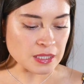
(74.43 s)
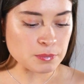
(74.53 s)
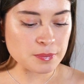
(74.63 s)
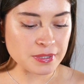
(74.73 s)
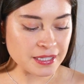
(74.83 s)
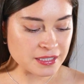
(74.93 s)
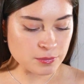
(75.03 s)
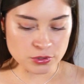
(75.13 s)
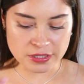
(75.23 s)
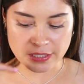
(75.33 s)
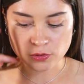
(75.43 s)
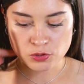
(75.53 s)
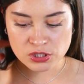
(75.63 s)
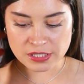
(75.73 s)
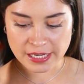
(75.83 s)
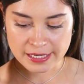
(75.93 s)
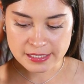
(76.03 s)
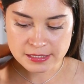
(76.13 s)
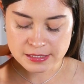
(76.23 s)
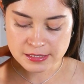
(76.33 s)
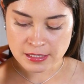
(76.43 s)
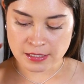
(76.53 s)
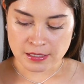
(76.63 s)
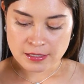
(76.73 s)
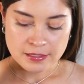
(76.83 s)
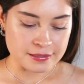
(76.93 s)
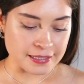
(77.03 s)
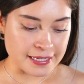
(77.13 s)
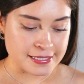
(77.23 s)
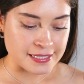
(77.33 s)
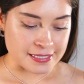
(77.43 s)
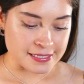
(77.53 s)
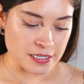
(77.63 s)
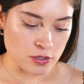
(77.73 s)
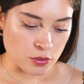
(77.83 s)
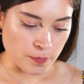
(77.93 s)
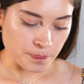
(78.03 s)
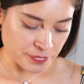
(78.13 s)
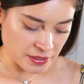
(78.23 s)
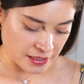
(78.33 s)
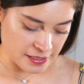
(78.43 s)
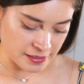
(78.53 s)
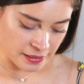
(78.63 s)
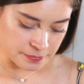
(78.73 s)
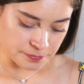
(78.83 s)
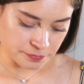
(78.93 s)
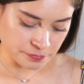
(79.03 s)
En 1 Timoteo 6, 3 al 5 dice,